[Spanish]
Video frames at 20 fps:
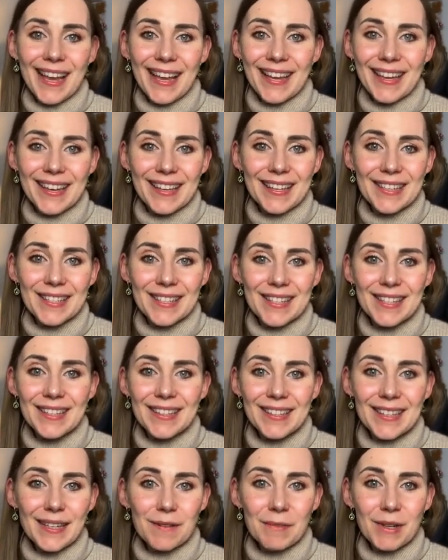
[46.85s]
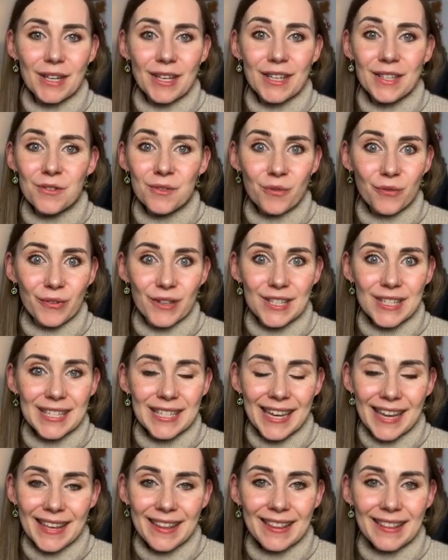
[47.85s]
eh, sentirme
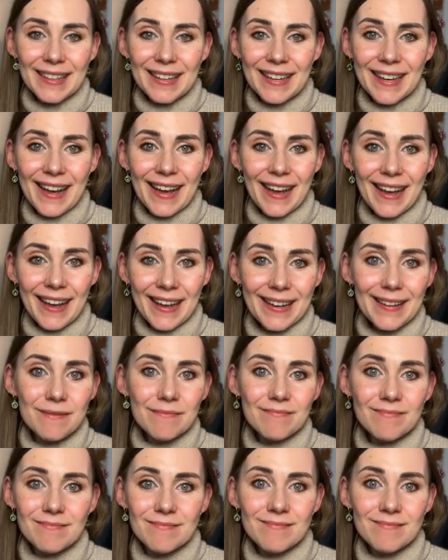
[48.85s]
insuficiente, a